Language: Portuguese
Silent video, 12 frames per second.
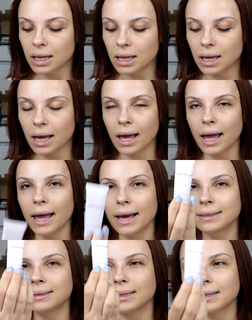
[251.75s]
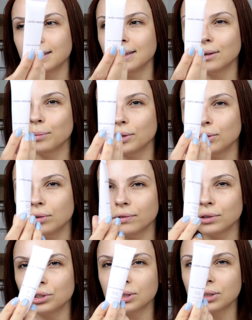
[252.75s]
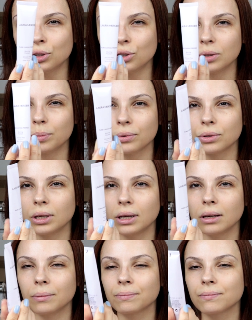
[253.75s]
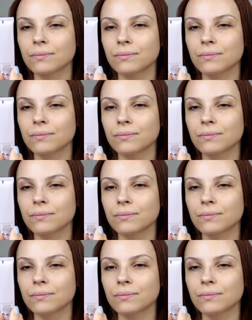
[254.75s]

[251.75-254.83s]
E esse aqui eu meio que vou desistir, porque